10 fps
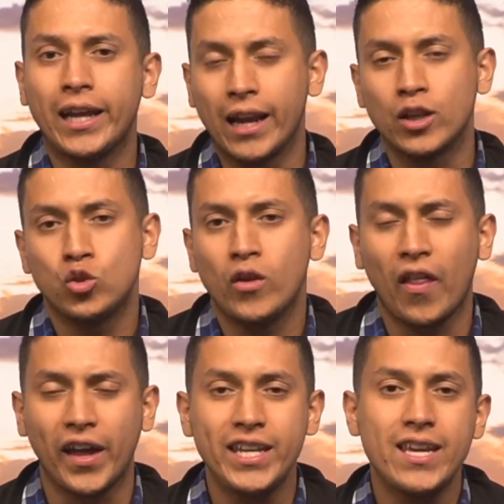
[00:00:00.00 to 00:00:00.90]
que la
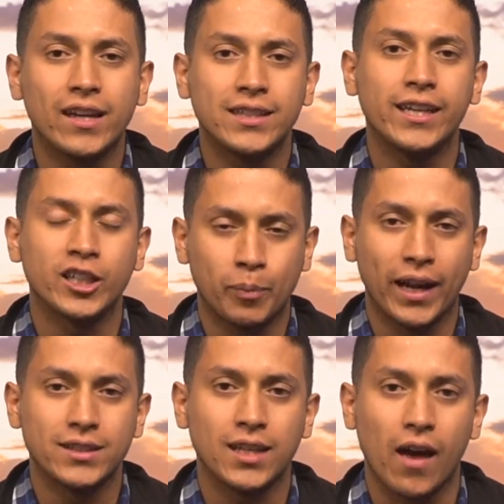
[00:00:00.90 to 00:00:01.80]
ciudadanía sigue
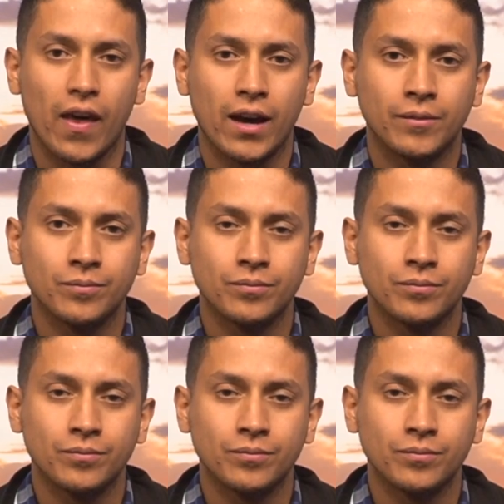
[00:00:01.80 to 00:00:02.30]
esperanzada.